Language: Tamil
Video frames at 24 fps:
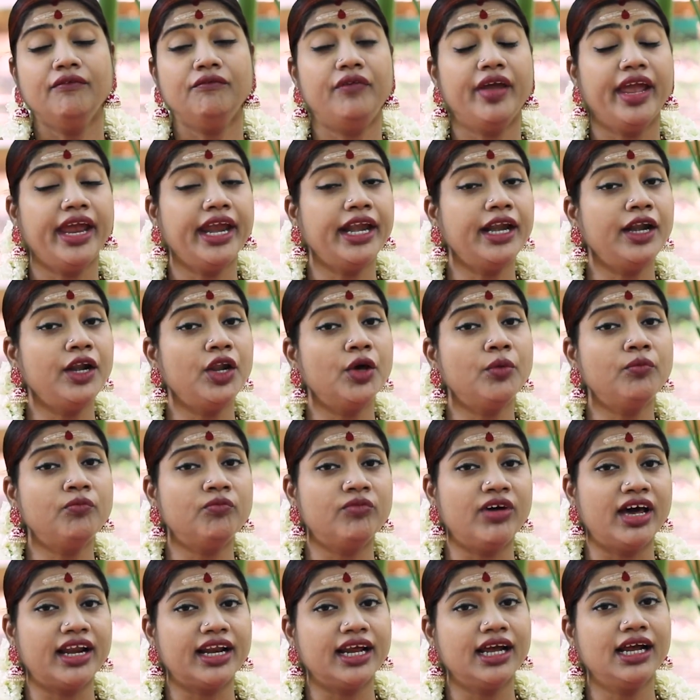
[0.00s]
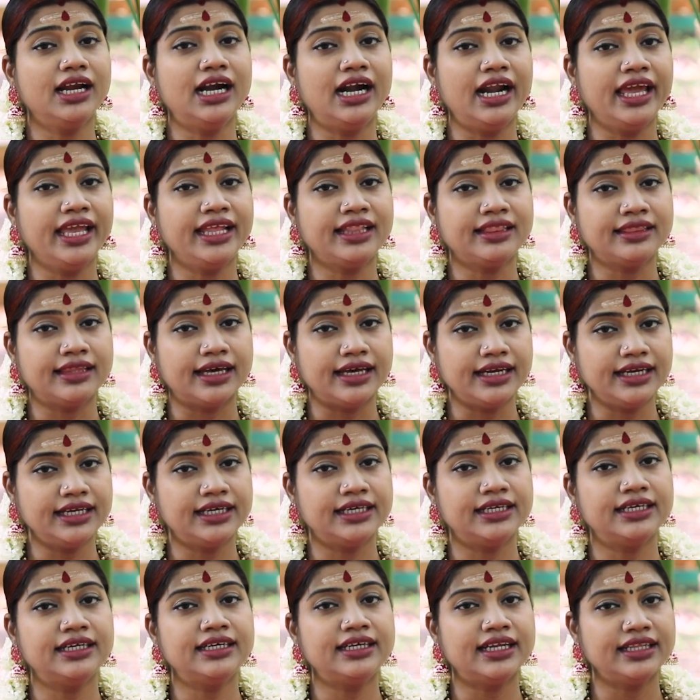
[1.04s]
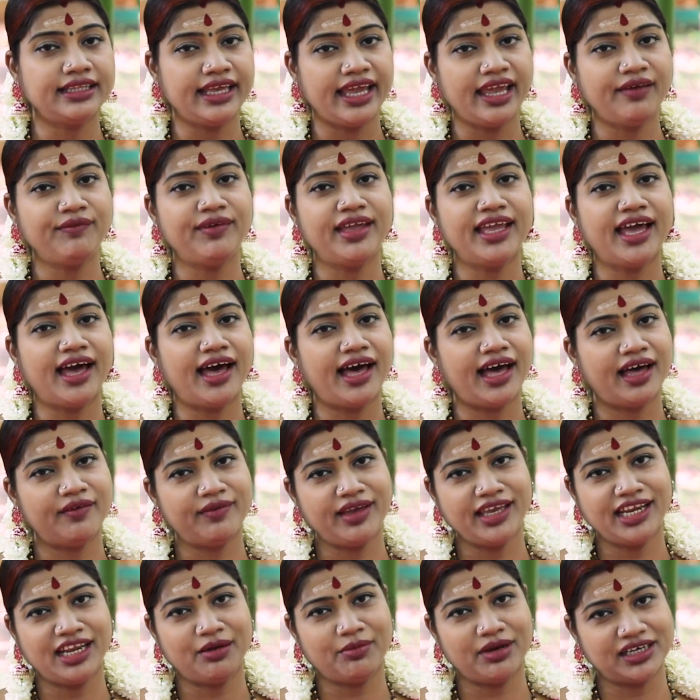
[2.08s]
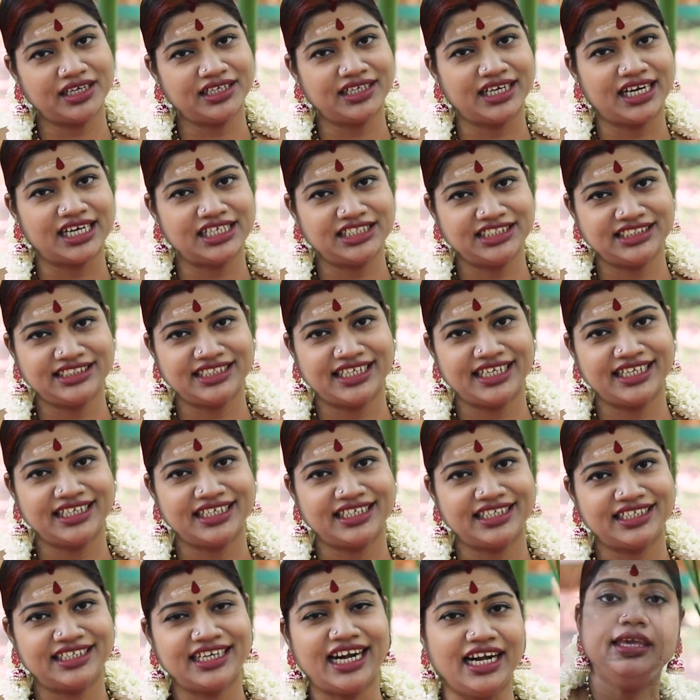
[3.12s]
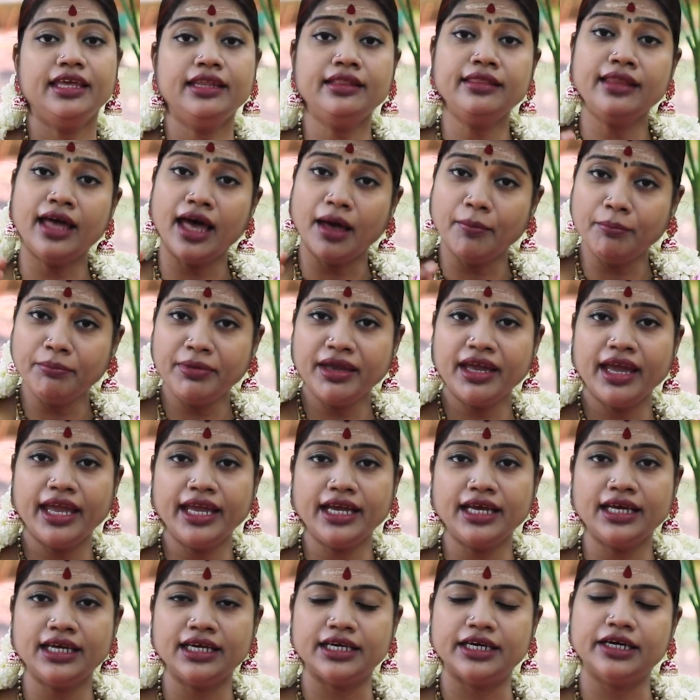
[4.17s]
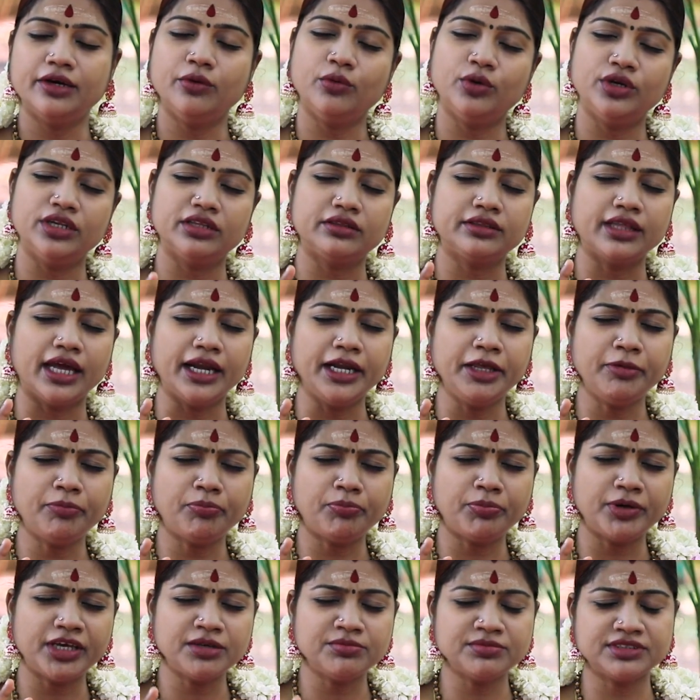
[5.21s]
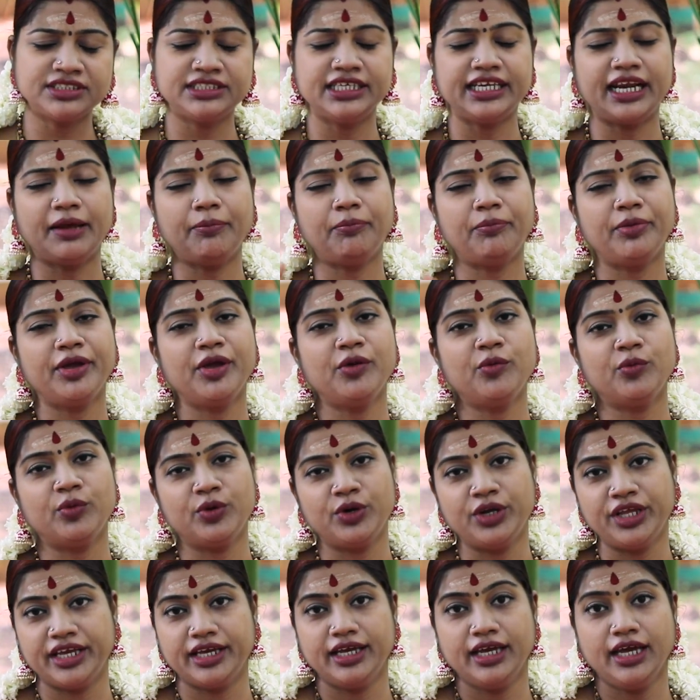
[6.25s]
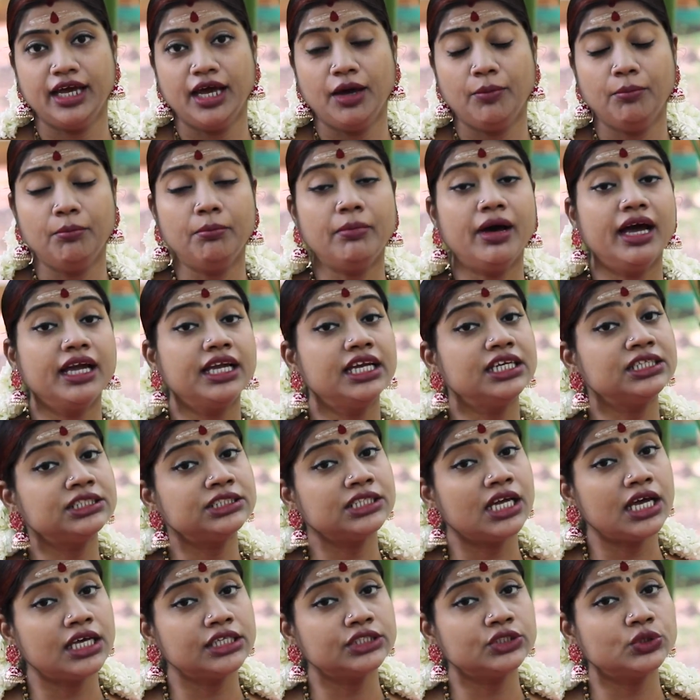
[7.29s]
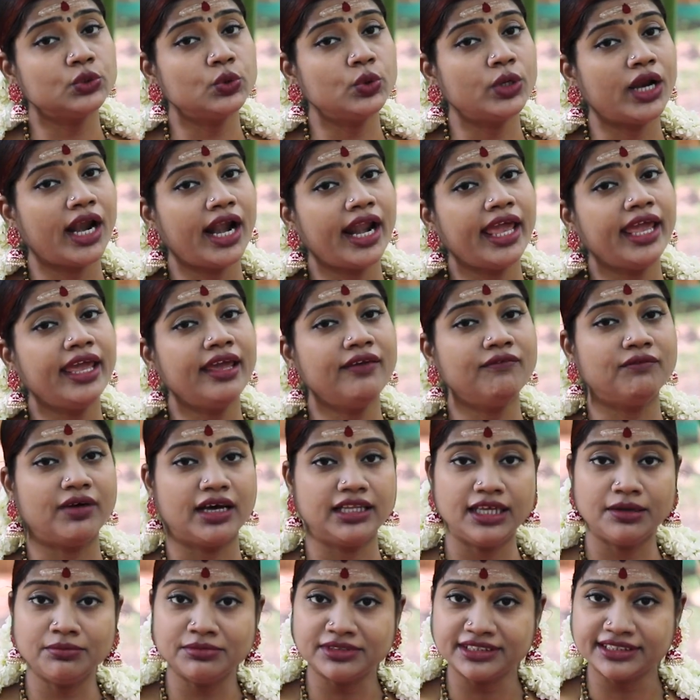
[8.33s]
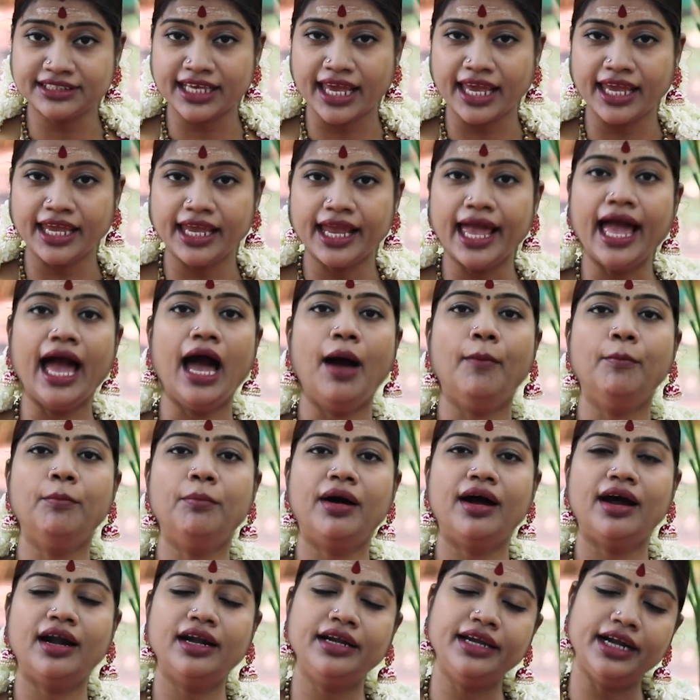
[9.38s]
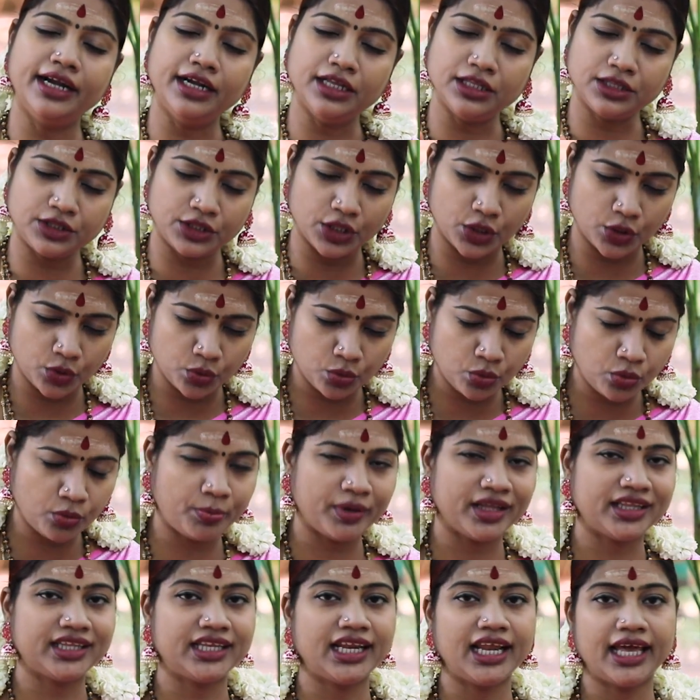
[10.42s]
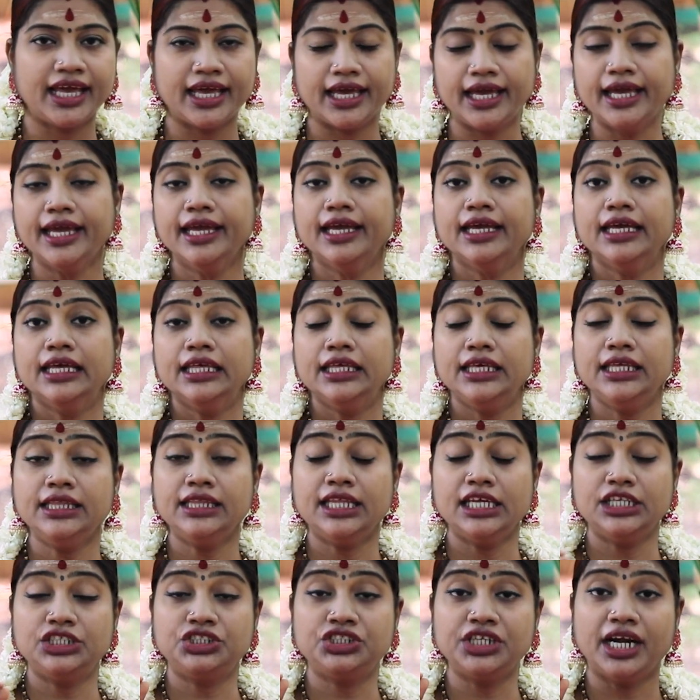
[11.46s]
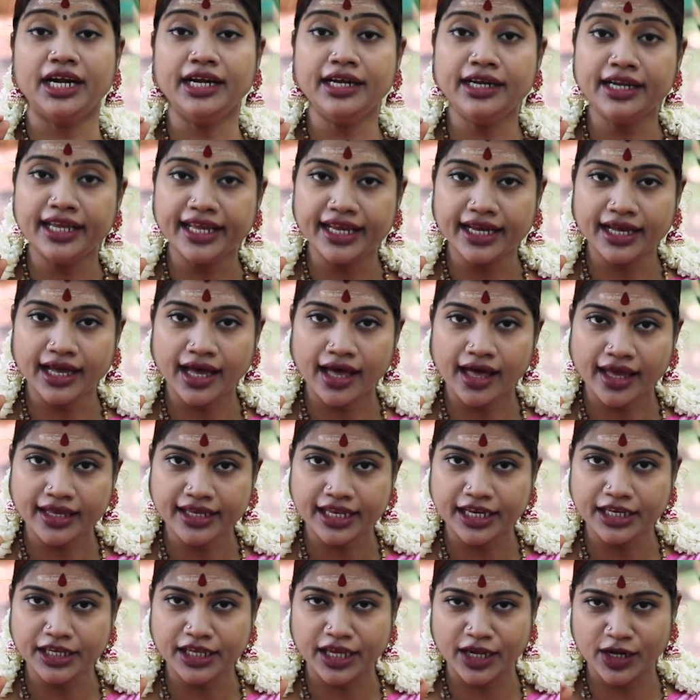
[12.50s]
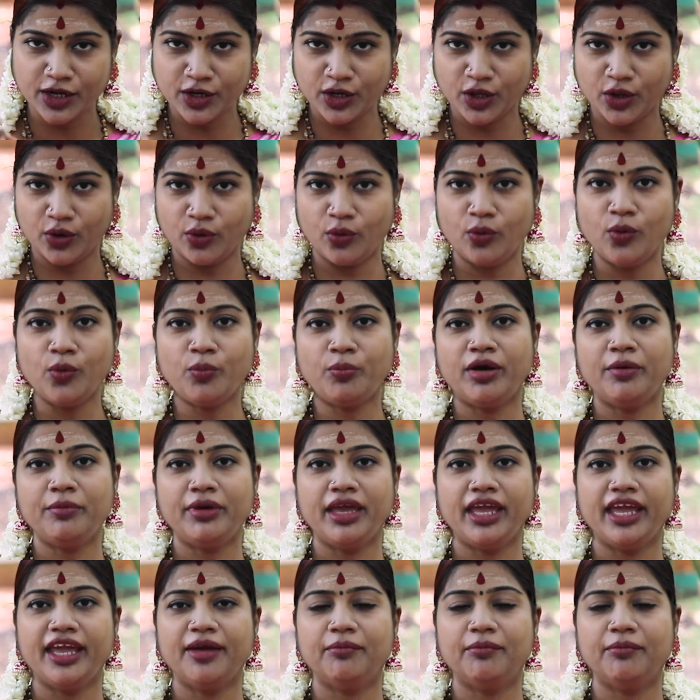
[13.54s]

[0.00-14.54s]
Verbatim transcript: வேண்டும் வரங்களை தருகின்ற தேவியாகவே நமக்கு காட்சி தருகின்றார் இந்த அம்பிகைக்கு ஒரு தனிப்பெரும் சிறப்பே உண்டு மகிஷாசூரனை வதம் செய்ய அம்பாள் எடுத்த ரூபத்துல இந்த சண்டிகா என்கின்ற ரூபமே